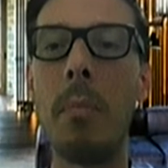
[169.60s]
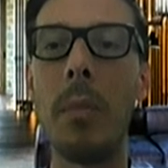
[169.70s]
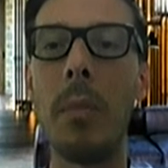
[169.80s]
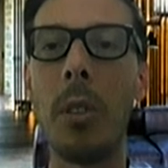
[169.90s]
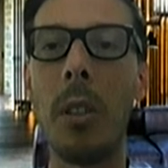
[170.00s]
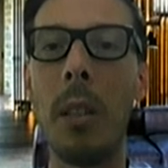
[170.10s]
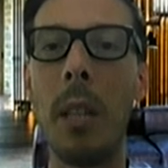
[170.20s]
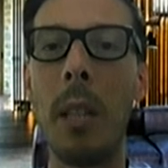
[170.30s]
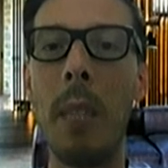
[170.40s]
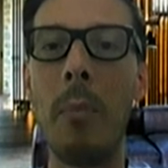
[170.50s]
Nosotros
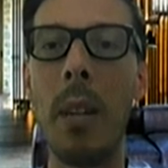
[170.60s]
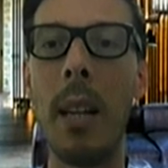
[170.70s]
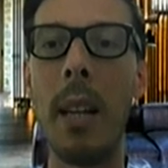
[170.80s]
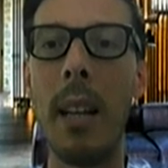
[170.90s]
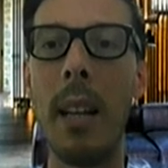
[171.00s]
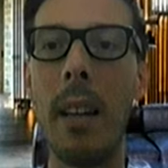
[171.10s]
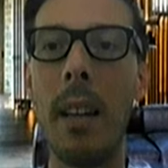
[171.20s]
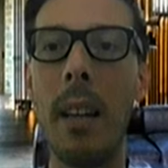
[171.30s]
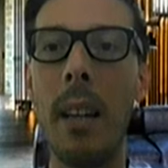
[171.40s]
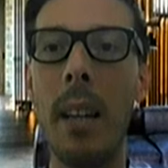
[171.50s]
tenemos
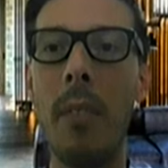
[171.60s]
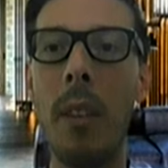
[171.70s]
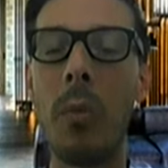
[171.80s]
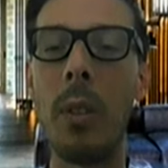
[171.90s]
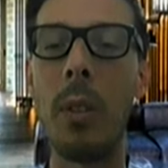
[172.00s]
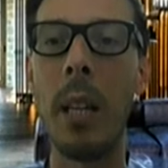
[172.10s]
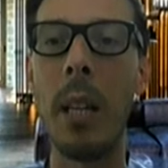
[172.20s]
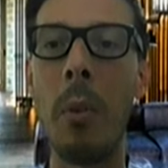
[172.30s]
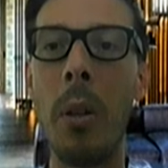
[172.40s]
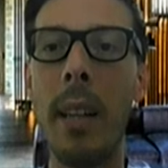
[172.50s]
la, la facultad de
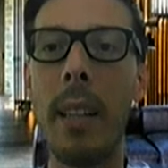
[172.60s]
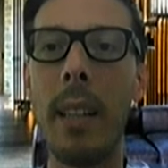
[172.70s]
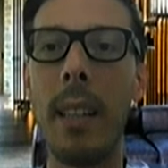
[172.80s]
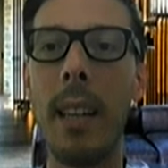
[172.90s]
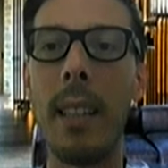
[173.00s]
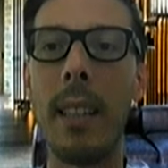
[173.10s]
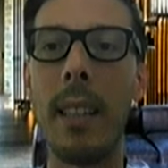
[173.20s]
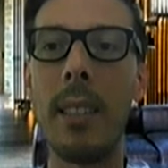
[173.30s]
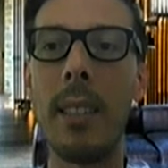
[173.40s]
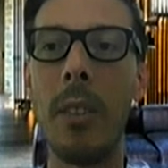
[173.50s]
poder
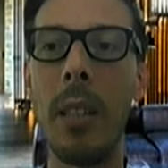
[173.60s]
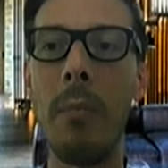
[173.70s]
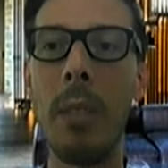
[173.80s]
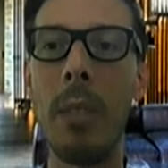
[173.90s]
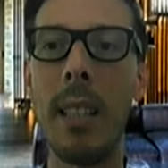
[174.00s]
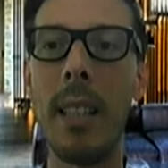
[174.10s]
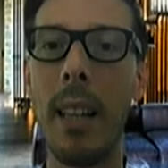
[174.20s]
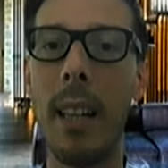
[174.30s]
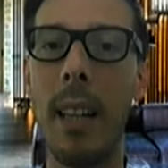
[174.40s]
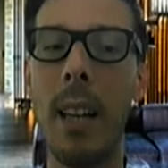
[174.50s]
transgredir esos límites, de
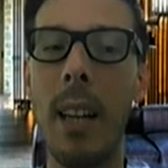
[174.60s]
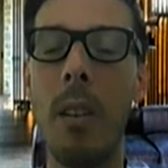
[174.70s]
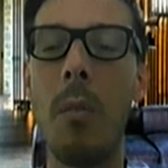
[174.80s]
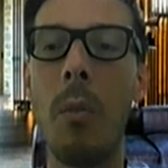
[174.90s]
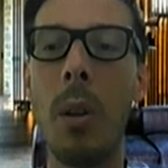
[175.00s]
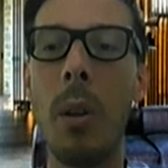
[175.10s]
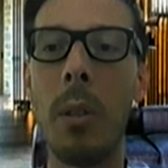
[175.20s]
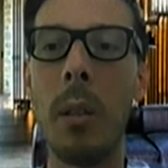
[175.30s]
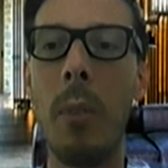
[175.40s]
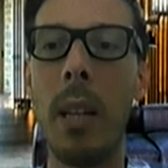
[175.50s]
crear nuevos
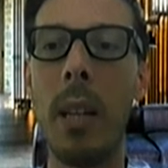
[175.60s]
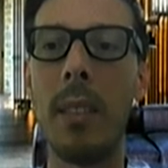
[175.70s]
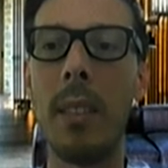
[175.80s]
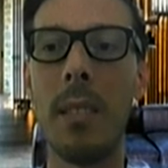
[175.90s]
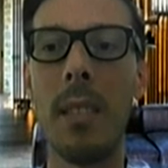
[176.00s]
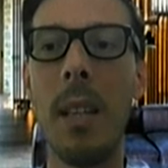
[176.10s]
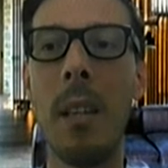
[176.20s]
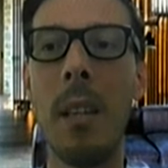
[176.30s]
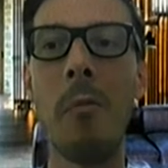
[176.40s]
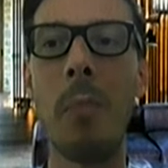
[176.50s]
espacios
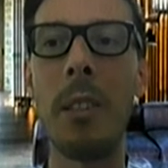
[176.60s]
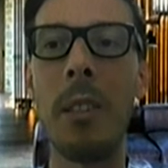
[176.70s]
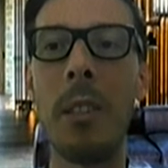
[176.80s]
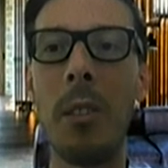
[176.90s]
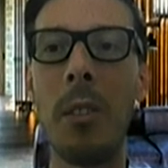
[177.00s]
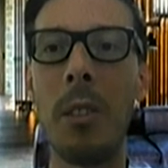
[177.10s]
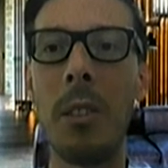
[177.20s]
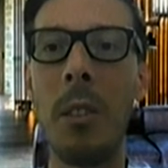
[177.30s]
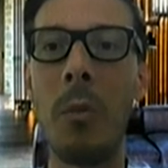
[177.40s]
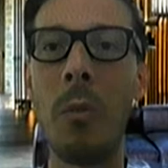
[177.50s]
pero todo eso
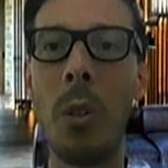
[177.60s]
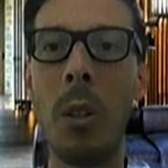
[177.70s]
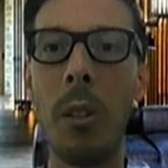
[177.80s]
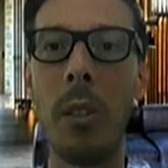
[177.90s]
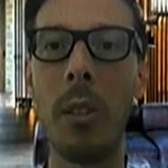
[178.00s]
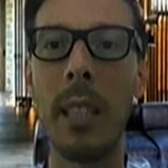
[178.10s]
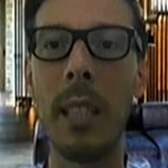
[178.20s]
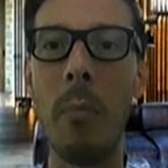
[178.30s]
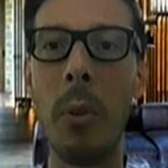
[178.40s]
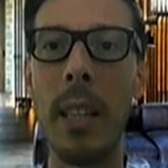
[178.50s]
tiene un costo, así
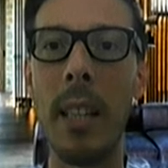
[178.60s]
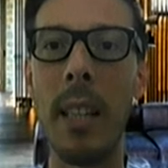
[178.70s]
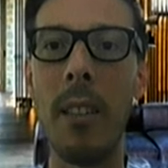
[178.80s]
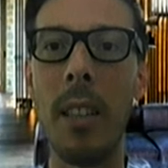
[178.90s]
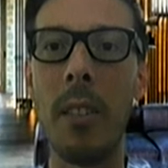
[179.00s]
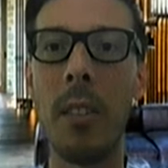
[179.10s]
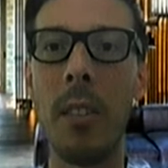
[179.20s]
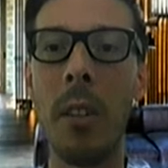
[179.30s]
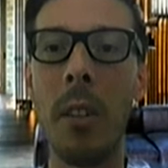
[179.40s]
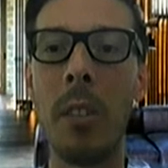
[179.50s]
que por ahí lo que no,
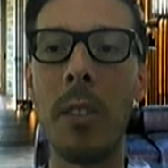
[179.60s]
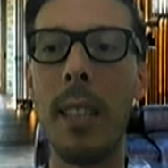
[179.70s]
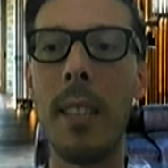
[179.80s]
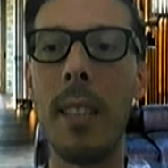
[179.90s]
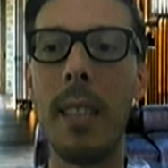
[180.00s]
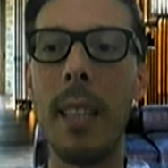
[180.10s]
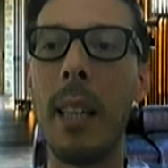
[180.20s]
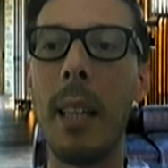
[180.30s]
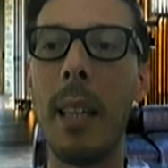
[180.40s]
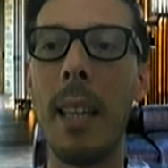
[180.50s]
se dice que
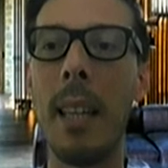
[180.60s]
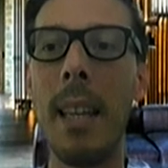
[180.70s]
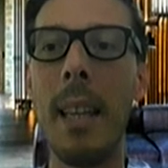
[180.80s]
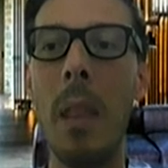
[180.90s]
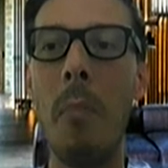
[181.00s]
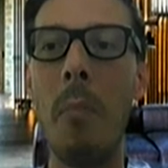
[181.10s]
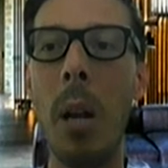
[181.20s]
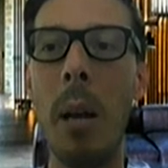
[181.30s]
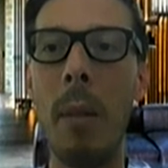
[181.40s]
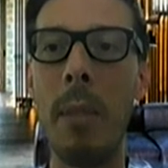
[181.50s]
es que después
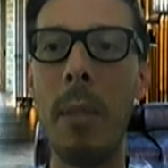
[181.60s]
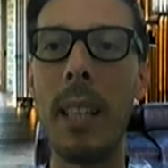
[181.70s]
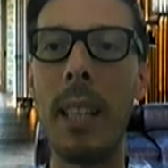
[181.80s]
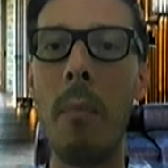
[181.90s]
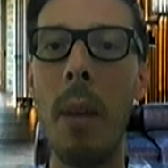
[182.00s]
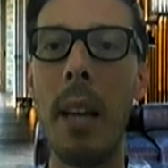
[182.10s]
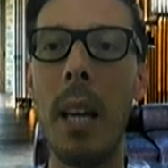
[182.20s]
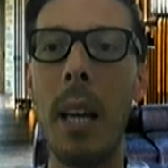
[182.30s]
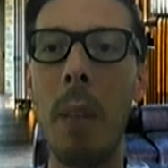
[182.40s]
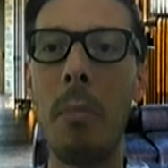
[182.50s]
la mama se cae más
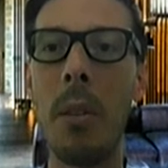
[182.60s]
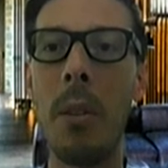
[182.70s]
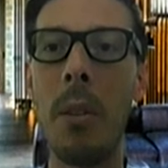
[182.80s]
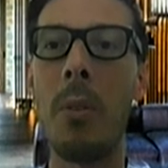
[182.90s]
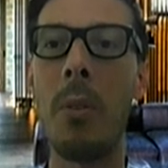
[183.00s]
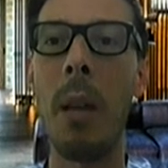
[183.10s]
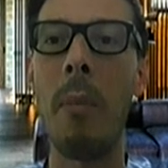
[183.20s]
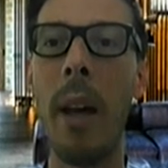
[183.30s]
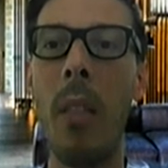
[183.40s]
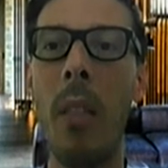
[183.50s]
rápido, o hay más